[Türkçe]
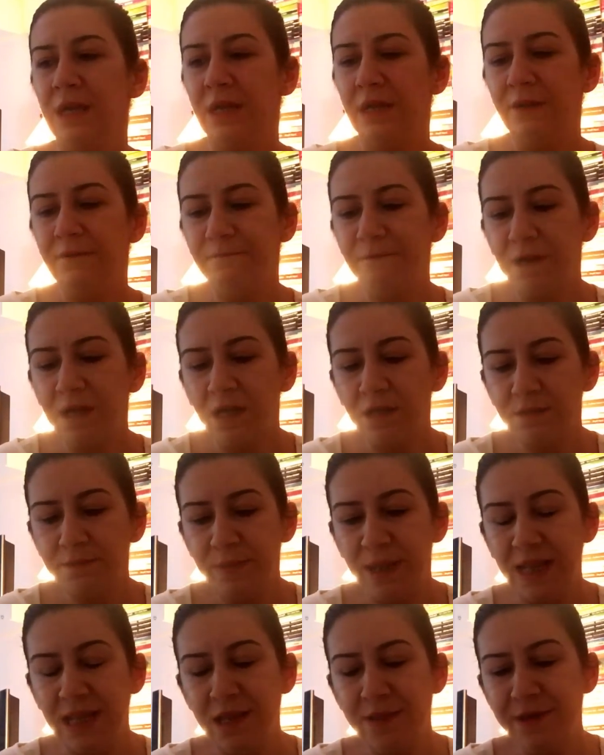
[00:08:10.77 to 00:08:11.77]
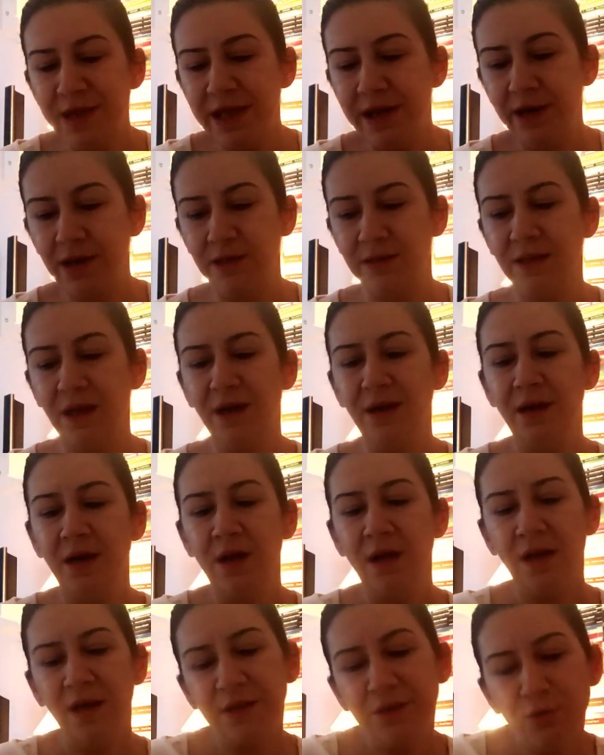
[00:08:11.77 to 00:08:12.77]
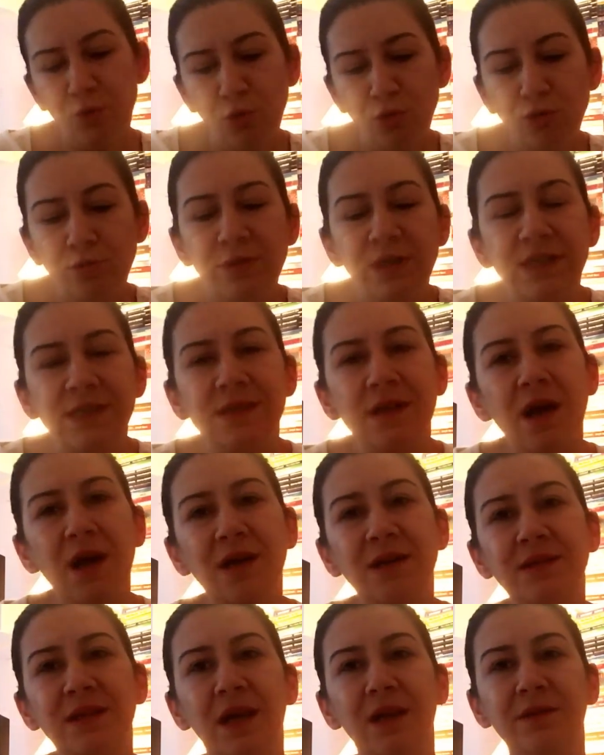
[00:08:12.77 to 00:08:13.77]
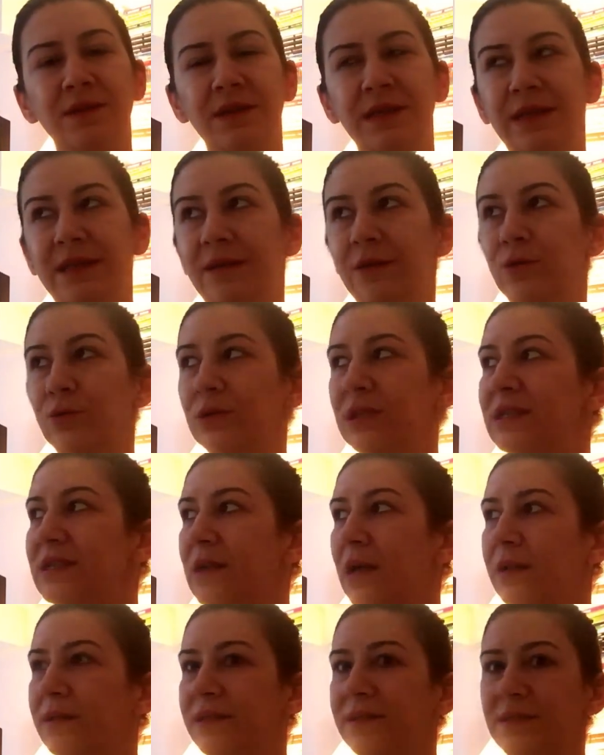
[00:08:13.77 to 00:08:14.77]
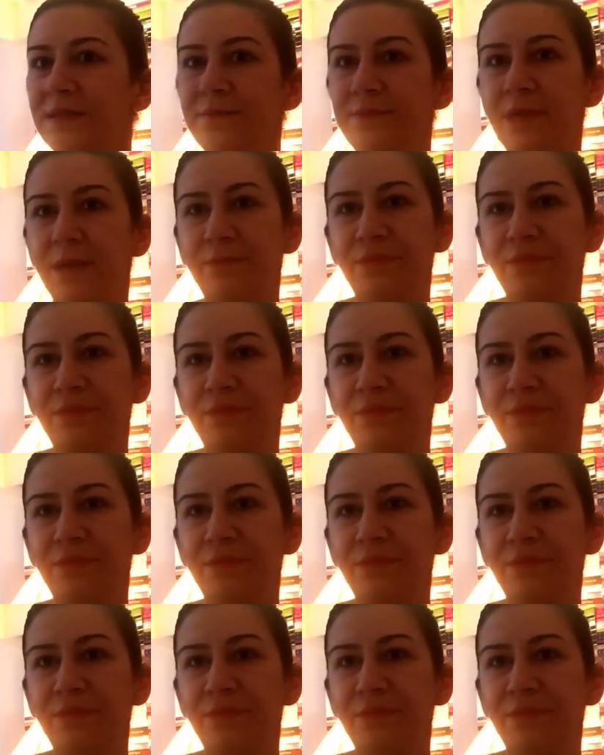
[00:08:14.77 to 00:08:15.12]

E, fakat belli bir yere kadar hani konu biraz ağırdan gidiyor. Nasıl anlatayım?